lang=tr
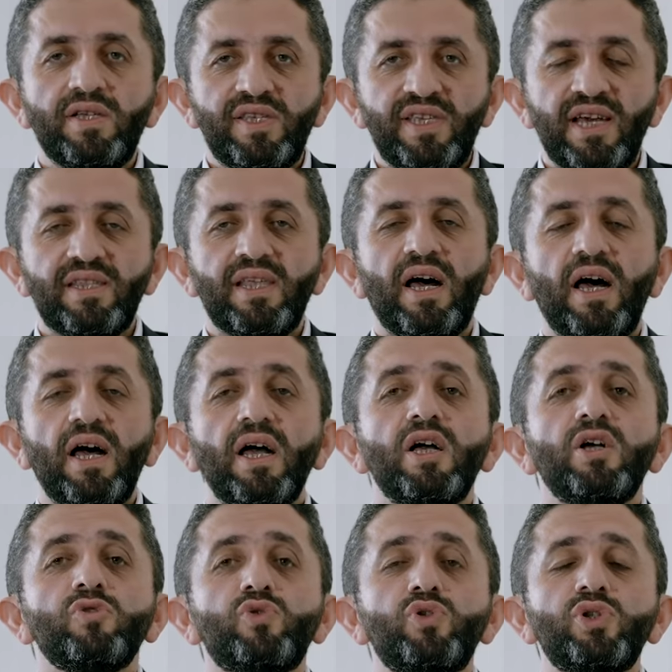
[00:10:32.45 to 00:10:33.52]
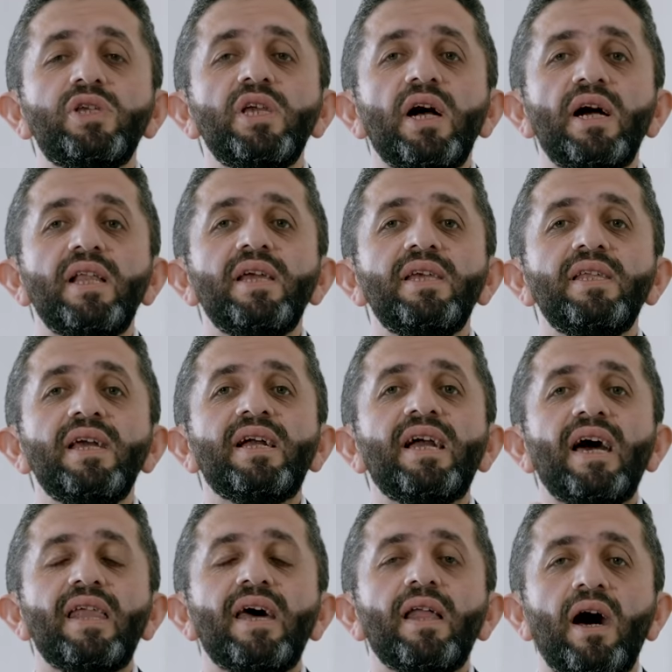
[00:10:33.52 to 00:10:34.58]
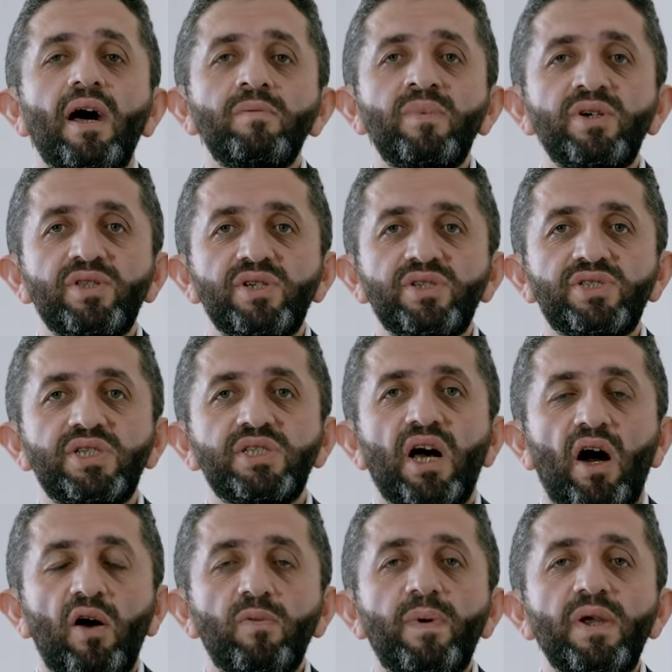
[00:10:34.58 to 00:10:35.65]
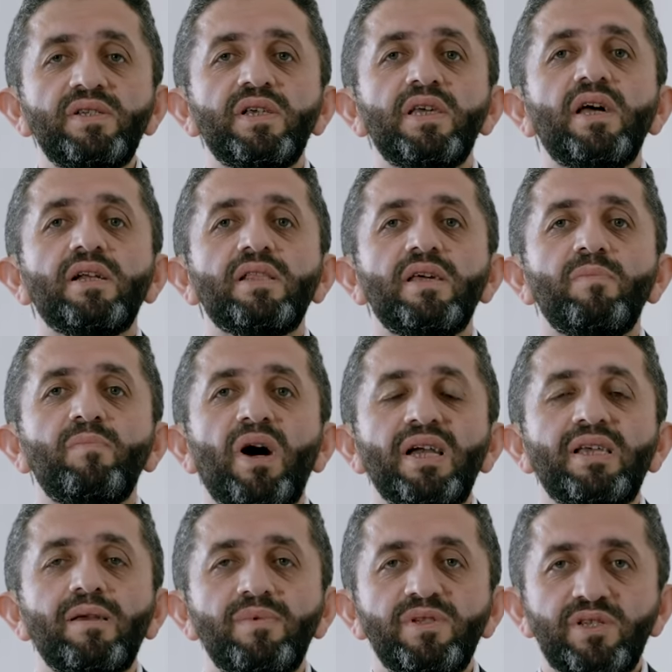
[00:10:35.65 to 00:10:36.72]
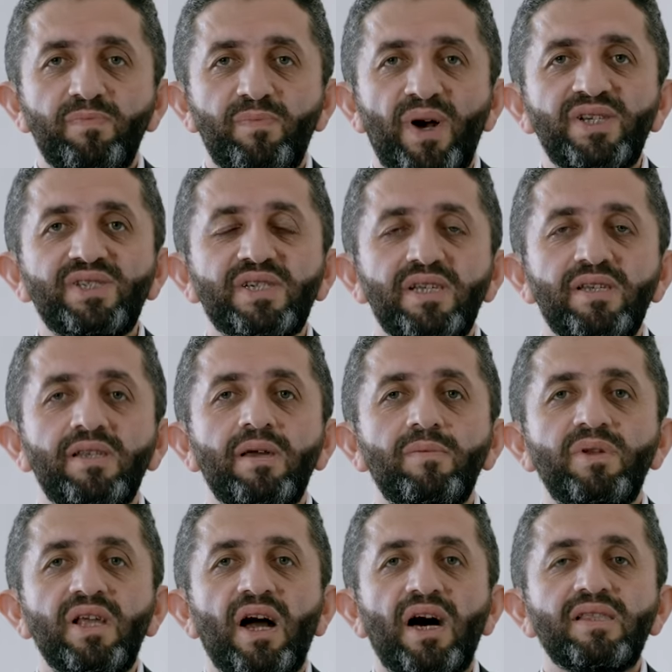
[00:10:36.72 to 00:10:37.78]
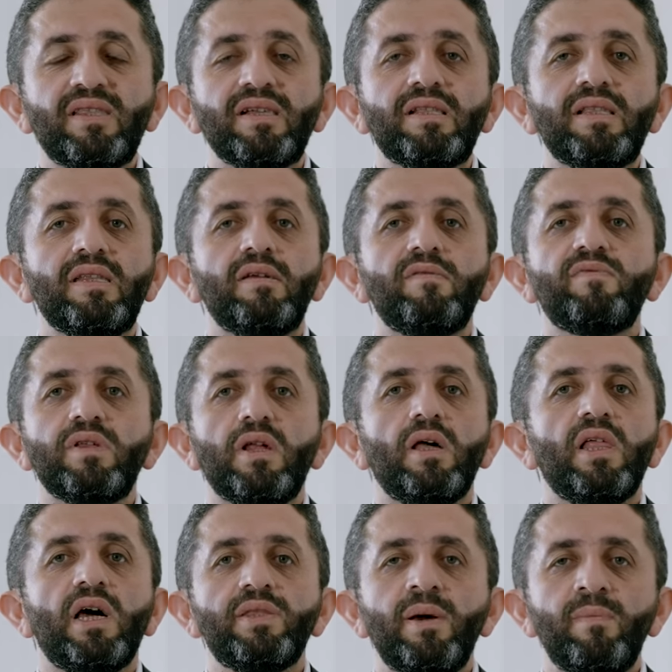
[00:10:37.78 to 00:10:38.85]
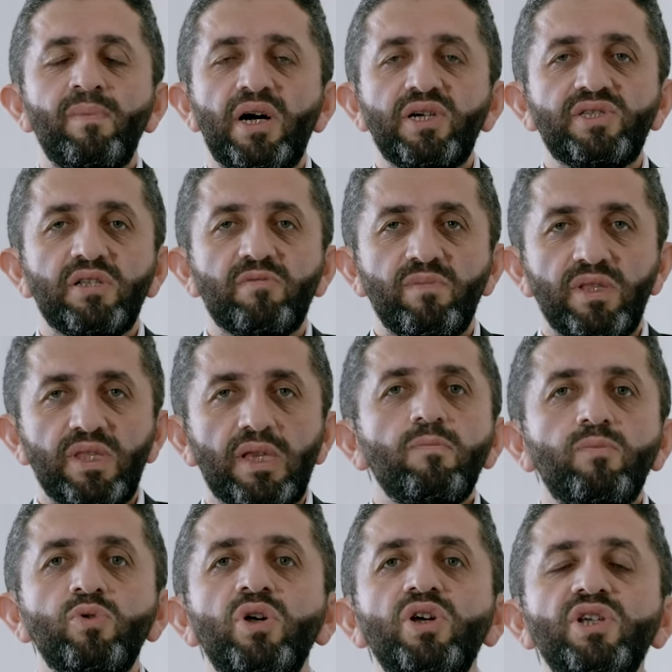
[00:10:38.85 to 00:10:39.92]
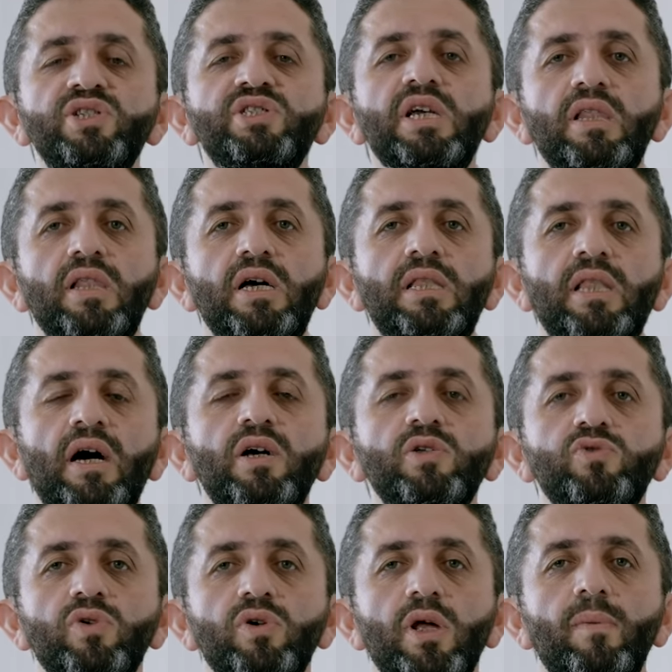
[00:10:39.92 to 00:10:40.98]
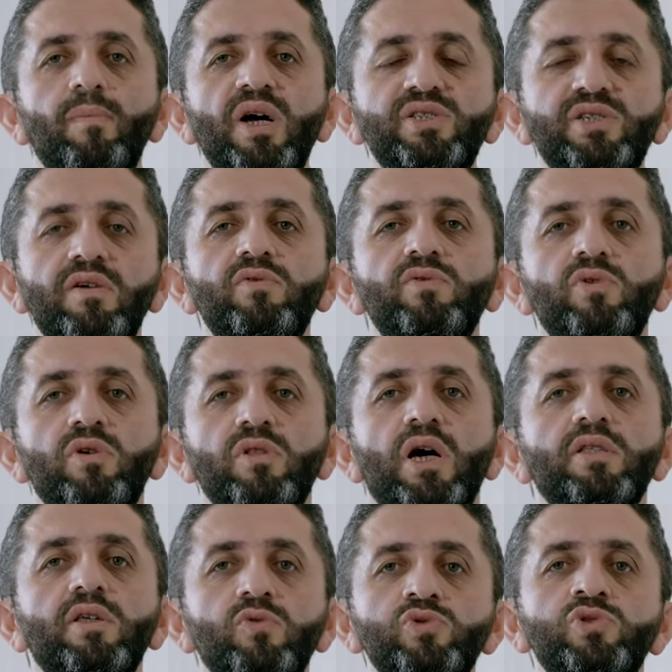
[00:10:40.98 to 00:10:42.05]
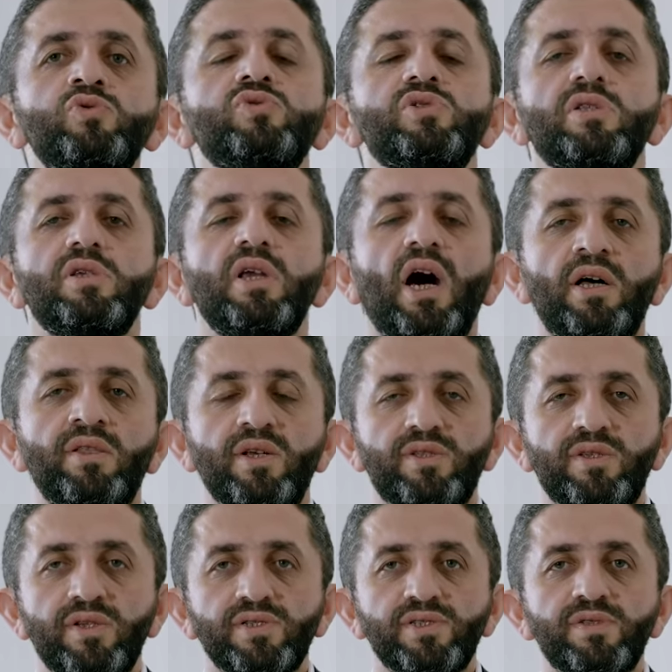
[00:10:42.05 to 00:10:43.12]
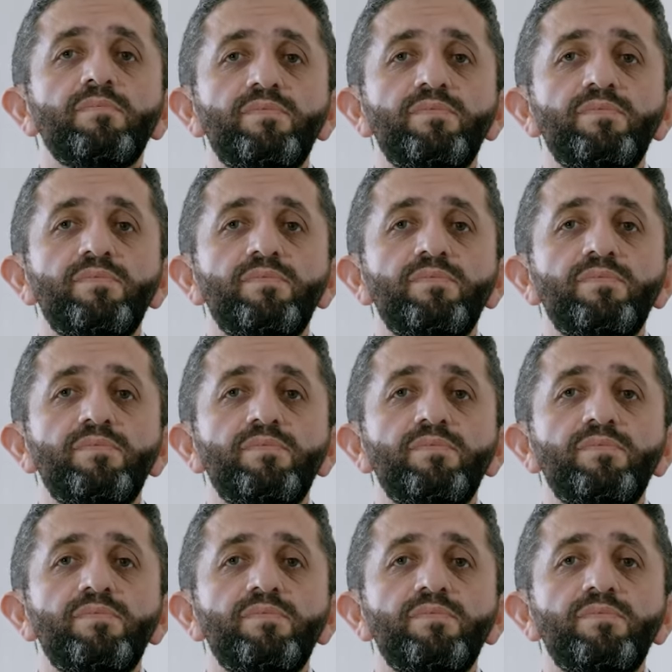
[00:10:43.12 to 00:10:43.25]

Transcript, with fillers: Ya da Türkiye aleyhine karar almadığı için Avrupa İnsan Hakları Mahkemesi başkanına bile attıkları iftiralardan bahsetmedik. Bunları inşallah daha sonra başka videolarda uzun uzadıya anlatırız.